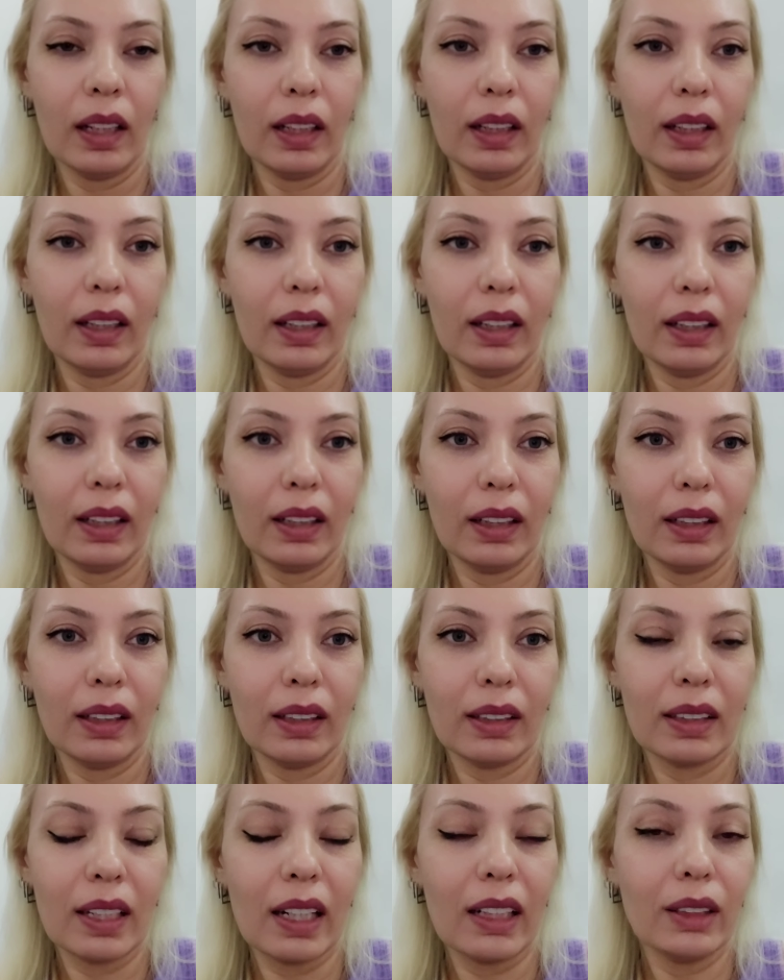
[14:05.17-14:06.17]

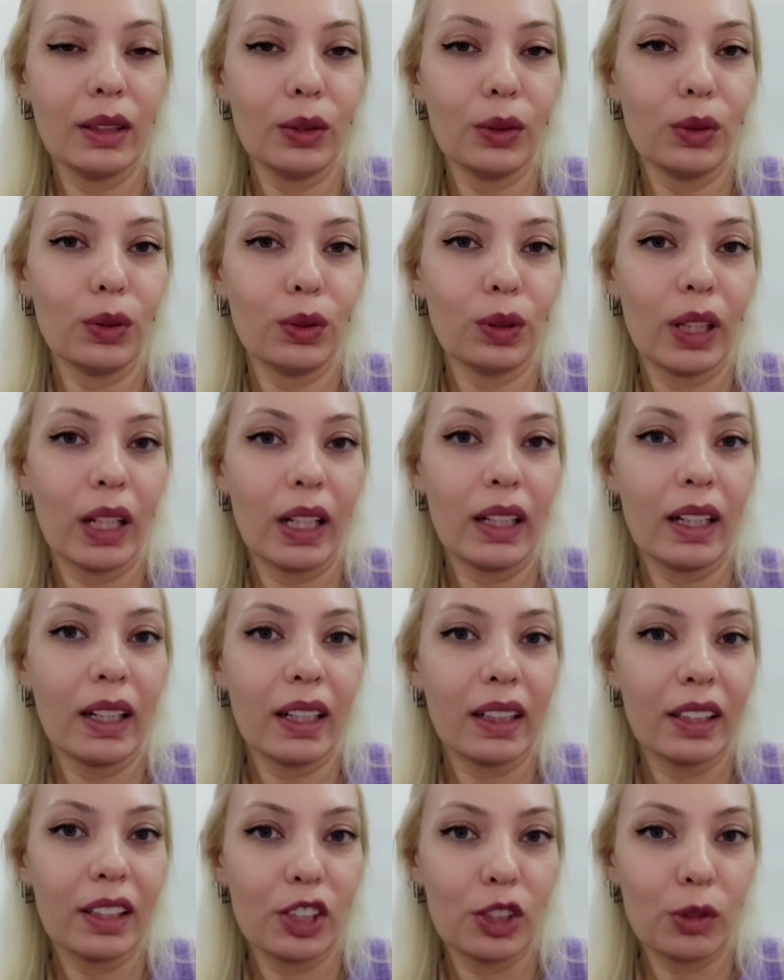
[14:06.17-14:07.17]
Ee, sahilde yürürken
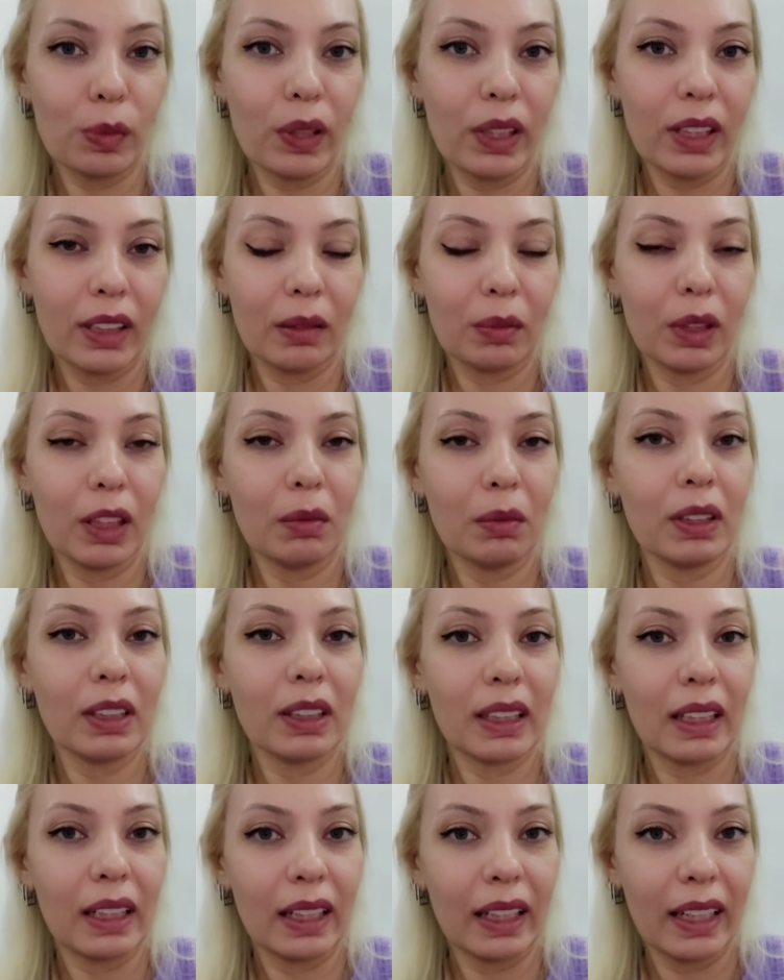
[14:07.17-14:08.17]
arkadaşımı aradım. Dedim ki
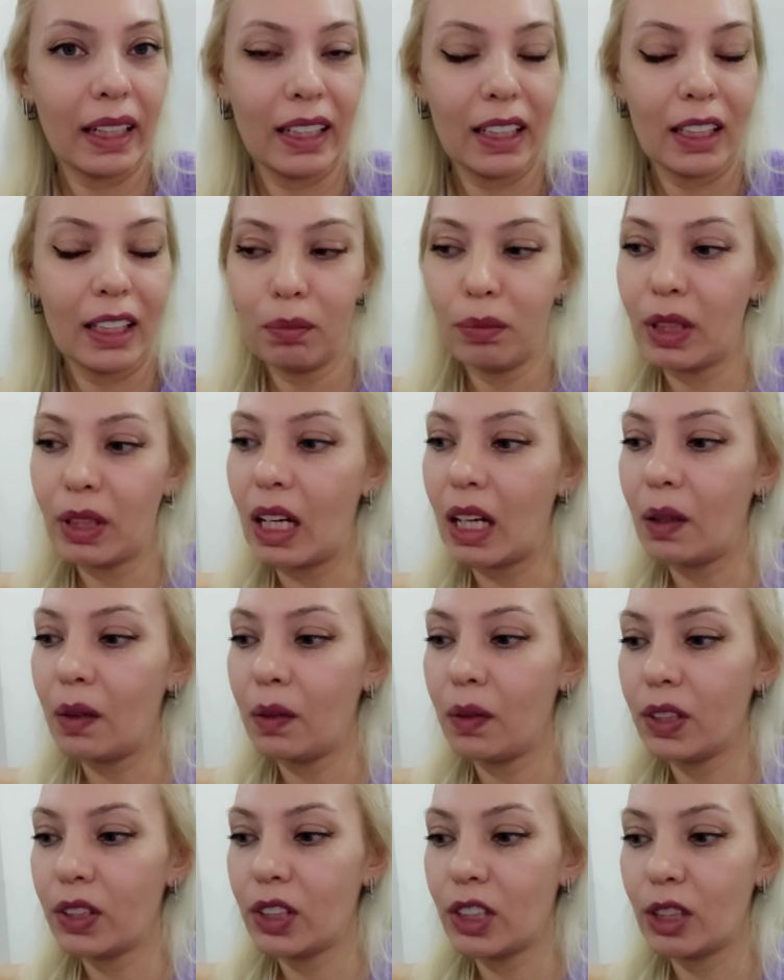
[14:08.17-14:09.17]
sana geleyim bir
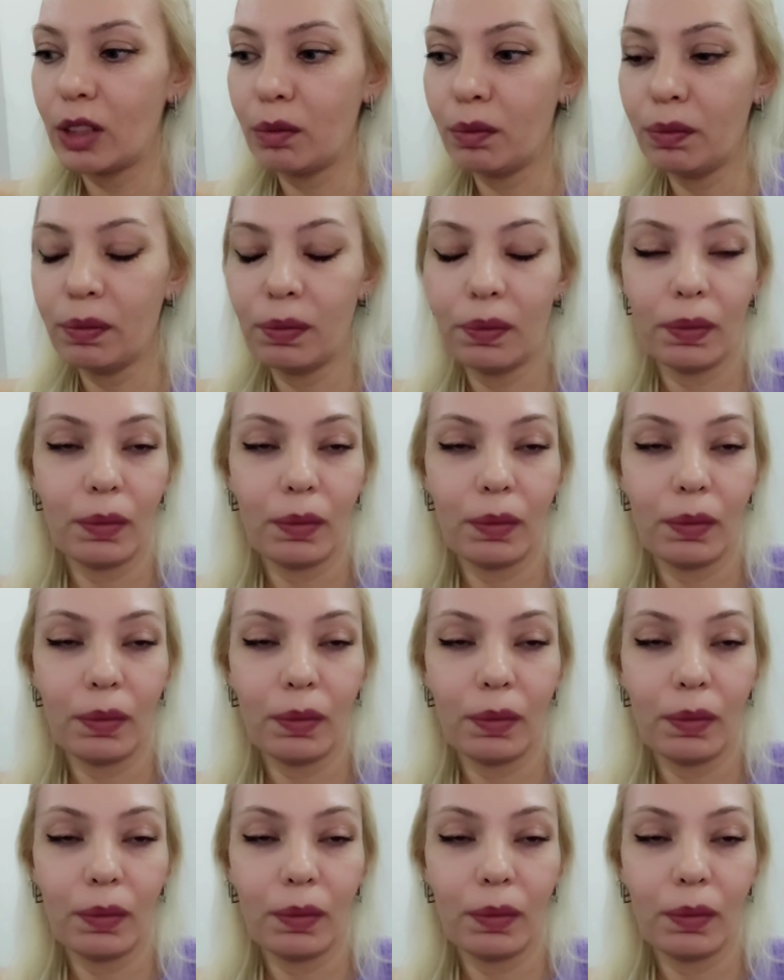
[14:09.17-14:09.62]
kahve içeyim.